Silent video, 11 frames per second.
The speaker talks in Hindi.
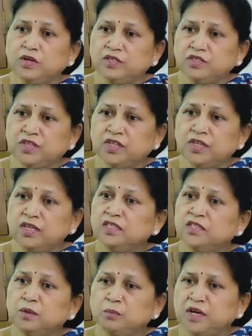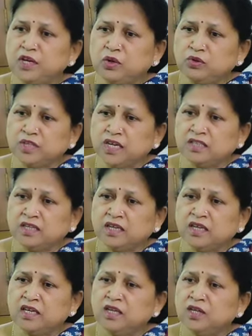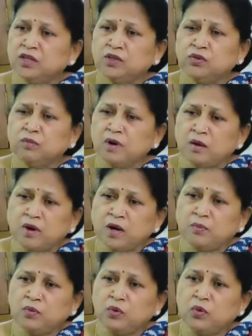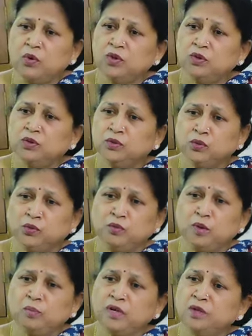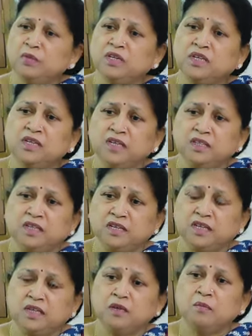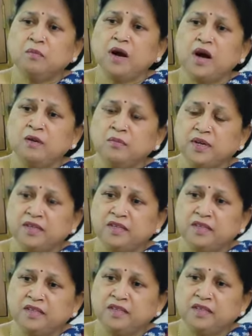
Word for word: वही बच्चे जब बड़े हो जाते हैं तो माँ बाप को दूध में पड़ी मक्खी की तरह बाहर फेंक